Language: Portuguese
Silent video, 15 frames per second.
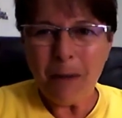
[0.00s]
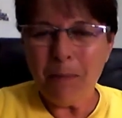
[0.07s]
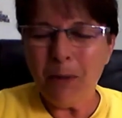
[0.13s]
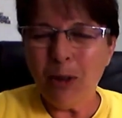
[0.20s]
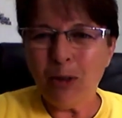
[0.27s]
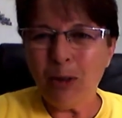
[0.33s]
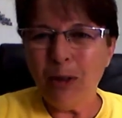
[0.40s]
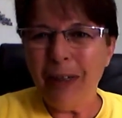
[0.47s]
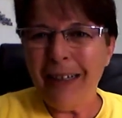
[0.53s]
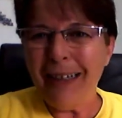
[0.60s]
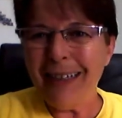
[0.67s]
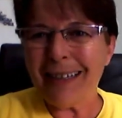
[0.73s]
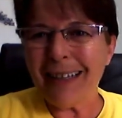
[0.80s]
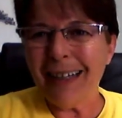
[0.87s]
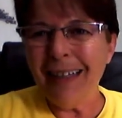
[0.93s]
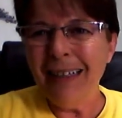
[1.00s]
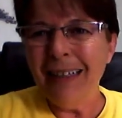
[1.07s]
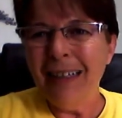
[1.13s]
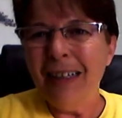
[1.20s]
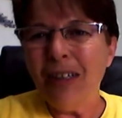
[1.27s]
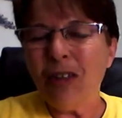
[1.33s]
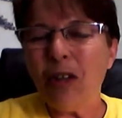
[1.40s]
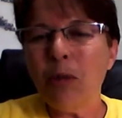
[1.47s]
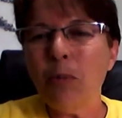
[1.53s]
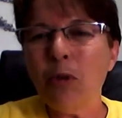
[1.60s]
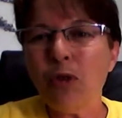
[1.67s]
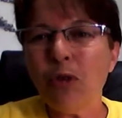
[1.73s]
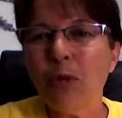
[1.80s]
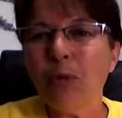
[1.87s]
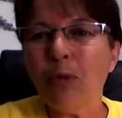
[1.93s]
motorista. Tamo
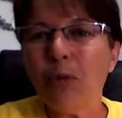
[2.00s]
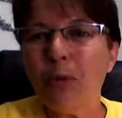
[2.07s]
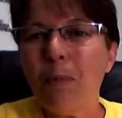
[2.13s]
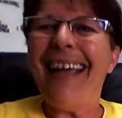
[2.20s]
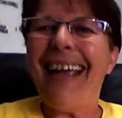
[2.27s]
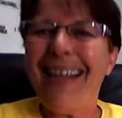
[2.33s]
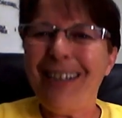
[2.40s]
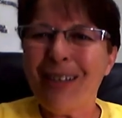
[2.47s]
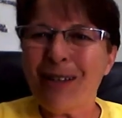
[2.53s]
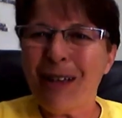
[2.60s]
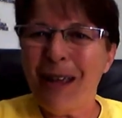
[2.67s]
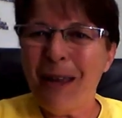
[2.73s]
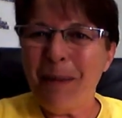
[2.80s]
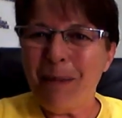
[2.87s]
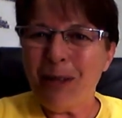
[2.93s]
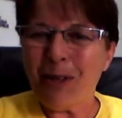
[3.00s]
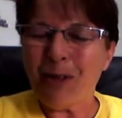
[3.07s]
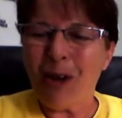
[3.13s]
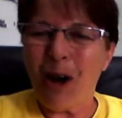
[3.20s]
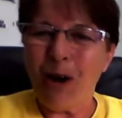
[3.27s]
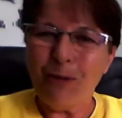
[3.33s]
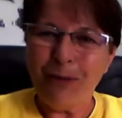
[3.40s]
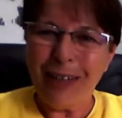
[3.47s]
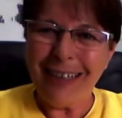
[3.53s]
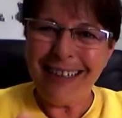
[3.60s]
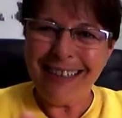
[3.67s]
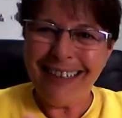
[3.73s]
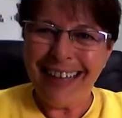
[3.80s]
junto. É isso aí, pessoal. Feliz